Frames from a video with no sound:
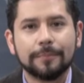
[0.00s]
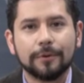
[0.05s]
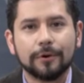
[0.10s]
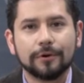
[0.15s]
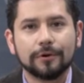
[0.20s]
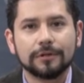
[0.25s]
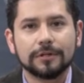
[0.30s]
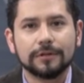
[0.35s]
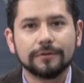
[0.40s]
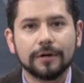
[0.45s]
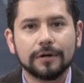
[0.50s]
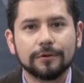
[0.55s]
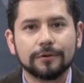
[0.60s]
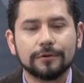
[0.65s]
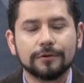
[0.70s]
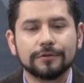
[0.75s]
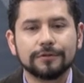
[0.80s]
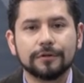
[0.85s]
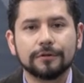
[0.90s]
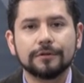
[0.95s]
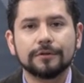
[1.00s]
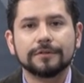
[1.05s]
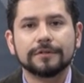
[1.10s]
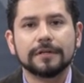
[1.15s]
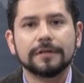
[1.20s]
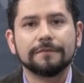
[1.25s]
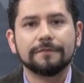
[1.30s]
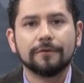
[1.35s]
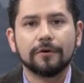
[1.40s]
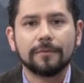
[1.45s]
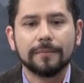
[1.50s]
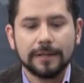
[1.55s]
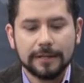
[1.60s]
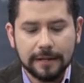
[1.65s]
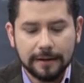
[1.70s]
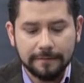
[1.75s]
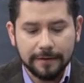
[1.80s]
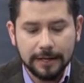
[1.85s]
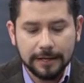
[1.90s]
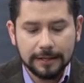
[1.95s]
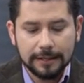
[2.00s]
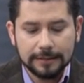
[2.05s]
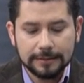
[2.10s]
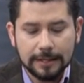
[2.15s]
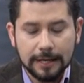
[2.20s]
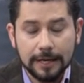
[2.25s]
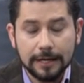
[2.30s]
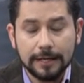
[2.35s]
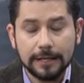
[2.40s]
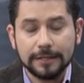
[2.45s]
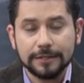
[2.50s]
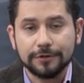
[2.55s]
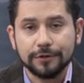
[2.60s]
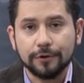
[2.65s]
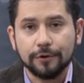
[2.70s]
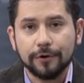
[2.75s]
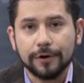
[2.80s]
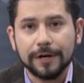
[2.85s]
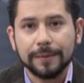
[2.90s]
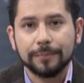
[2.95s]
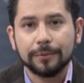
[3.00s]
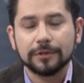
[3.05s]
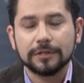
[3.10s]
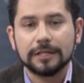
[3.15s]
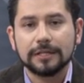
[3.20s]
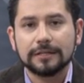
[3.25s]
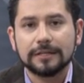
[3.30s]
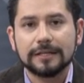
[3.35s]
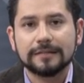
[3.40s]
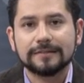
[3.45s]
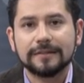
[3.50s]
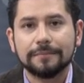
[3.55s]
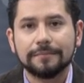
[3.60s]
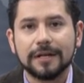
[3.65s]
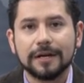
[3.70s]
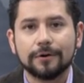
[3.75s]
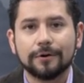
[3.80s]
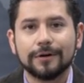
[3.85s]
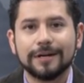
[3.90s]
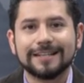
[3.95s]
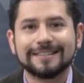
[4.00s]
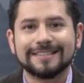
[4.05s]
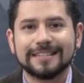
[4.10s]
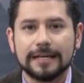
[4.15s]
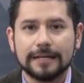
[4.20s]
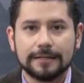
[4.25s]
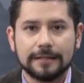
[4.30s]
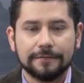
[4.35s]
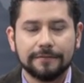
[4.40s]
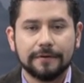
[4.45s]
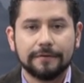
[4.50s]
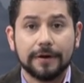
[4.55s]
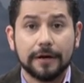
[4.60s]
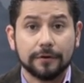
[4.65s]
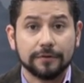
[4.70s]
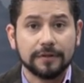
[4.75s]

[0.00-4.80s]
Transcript: por continuar con nosotros en Informa TVX en edición correspondiente a este miércoles 10 de febrero.